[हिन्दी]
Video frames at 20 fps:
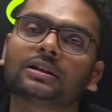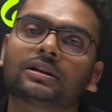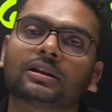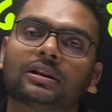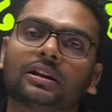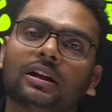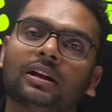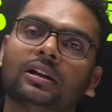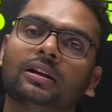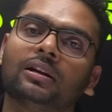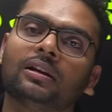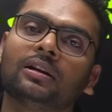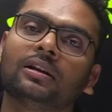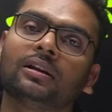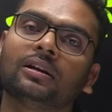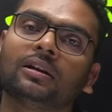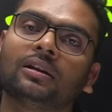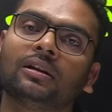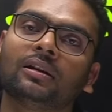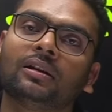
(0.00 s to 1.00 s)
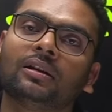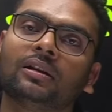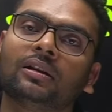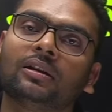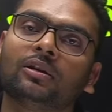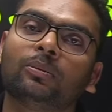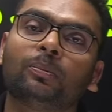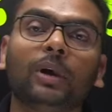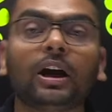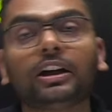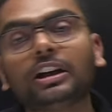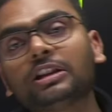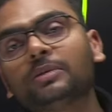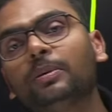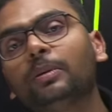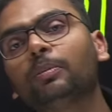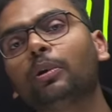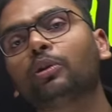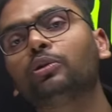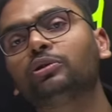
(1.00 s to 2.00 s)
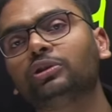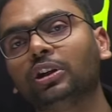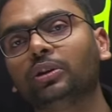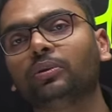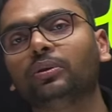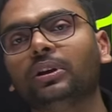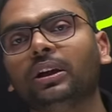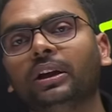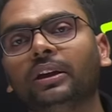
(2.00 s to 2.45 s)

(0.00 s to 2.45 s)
सकते प्रैक्टिस भी बहुत जरूरी है